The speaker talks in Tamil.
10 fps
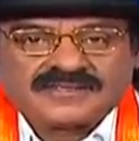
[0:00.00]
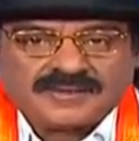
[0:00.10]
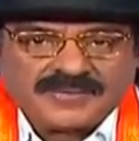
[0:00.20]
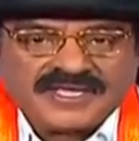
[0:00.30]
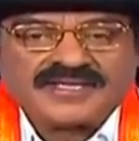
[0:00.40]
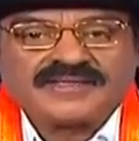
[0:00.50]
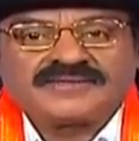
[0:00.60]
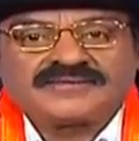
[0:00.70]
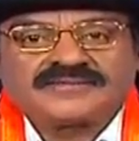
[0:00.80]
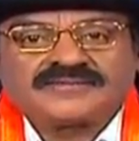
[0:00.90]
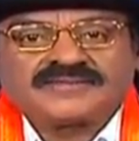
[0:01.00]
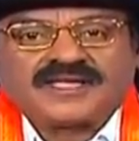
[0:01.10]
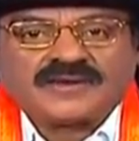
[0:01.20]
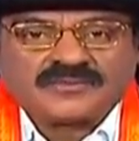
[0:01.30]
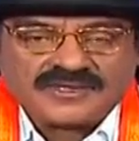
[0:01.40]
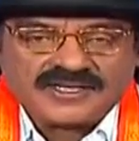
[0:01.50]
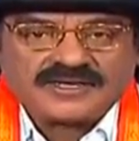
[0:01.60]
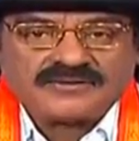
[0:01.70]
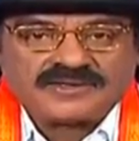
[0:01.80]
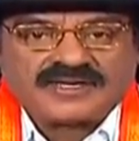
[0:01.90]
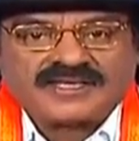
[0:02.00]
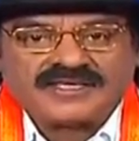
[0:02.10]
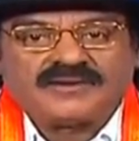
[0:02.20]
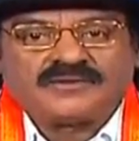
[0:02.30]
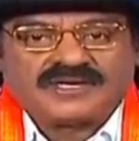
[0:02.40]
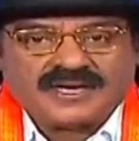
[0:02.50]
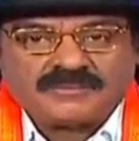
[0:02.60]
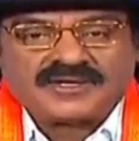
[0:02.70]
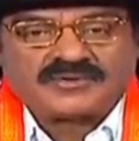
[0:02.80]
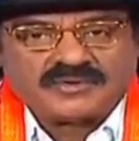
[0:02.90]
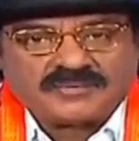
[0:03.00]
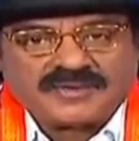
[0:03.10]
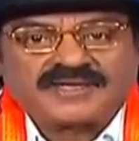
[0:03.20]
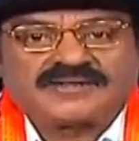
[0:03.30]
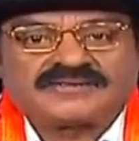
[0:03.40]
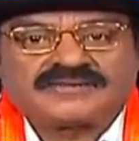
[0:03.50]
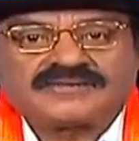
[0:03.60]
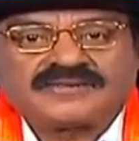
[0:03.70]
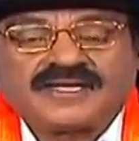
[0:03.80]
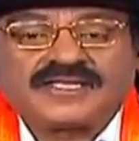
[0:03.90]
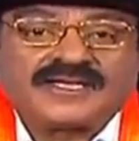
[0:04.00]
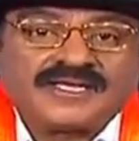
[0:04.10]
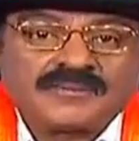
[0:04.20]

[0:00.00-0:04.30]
தம்பி நான் உன்னில் உன் கையில் ஒரு கம்பை கொடுப்பேன் அதை நீ